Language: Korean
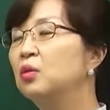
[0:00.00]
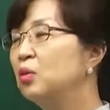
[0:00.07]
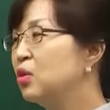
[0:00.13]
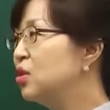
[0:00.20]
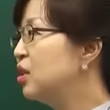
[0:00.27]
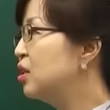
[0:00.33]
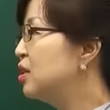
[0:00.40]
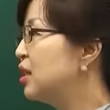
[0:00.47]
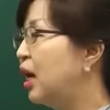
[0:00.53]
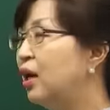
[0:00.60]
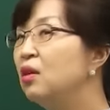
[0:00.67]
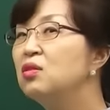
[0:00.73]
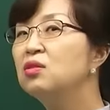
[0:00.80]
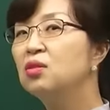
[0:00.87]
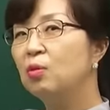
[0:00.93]
굉장히
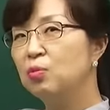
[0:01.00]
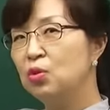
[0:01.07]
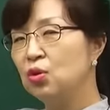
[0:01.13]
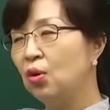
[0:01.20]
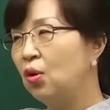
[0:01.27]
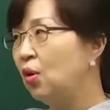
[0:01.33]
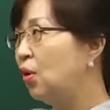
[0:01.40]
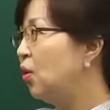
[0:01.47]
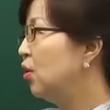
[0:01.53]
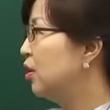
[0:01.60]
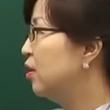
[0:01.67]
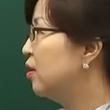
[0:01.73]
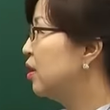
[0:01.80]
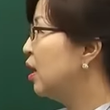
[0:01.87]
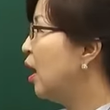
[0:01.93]
자연스럽죠.
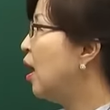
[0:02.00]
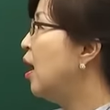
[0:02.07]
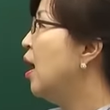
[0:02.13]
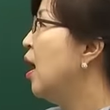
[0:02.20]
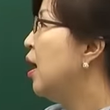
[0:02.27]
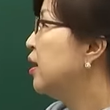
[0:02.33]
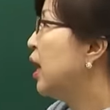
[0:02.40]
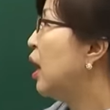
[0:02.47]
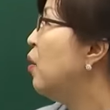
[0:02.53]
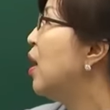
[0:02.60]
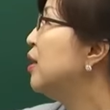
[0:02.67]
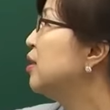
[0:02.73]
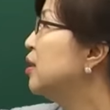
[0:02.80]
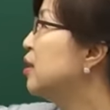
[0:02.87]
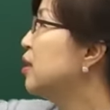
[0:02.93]
이렇게
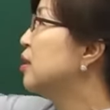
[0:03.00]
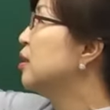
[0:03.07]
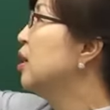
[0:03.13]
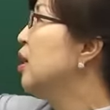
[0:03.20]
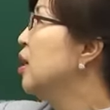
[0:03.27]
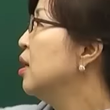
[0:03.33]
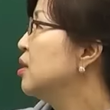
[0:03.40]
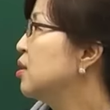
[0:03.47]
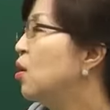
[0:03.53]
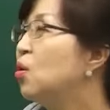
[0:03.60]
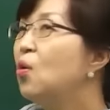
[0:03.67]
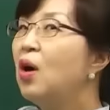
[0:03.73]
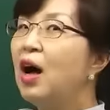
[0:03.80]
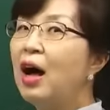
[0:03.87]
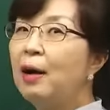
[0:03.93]
대화는
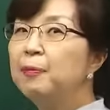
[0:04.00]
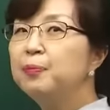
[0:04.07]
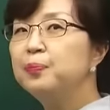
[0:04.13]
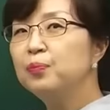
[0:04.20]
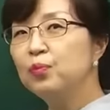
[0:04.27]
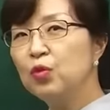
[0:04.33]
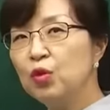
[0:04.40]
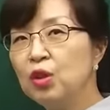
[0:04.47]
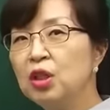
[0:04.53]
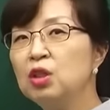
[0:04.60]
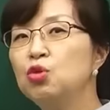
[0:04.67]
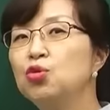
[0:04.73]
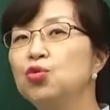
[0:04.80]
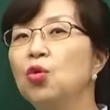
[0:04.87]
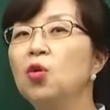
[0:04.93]
서로 앞,
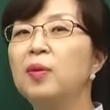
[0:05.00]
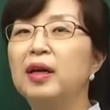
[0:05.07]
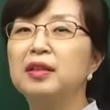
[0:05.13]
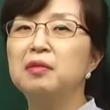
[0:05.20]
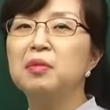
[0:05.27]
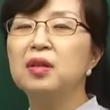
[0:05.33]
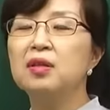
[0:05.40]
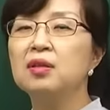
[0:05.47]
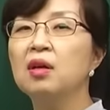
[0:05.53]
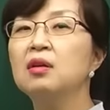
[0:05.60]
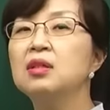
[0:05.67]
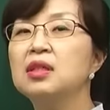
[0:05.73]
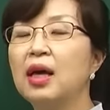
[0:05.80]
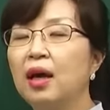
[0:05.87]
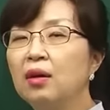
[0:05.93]
뒤
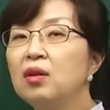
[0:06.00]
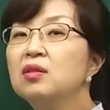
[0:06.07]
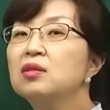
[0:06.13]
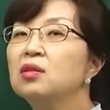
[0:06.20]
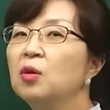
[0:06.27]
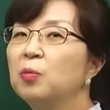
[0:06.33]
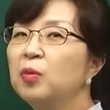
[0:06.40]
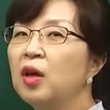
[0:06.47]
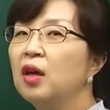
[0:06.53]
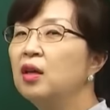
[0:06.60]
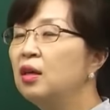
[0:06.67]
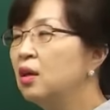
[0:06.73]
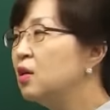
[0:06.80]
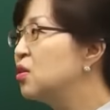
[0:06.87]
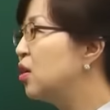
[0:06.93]
주고받으면서 자연스럽게
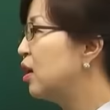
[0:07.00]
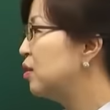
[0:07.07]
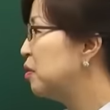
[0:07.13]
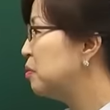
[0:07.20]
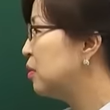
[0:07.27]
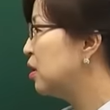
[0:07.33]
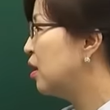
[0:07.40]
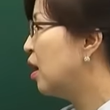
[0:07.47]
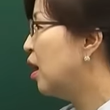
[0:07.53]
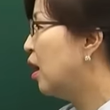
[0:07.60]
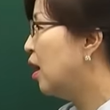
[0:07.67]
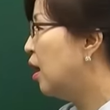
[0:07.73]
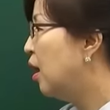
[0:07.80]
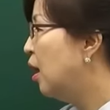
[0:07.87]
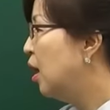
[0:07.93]
이어져야
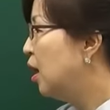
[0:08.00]
됩니다.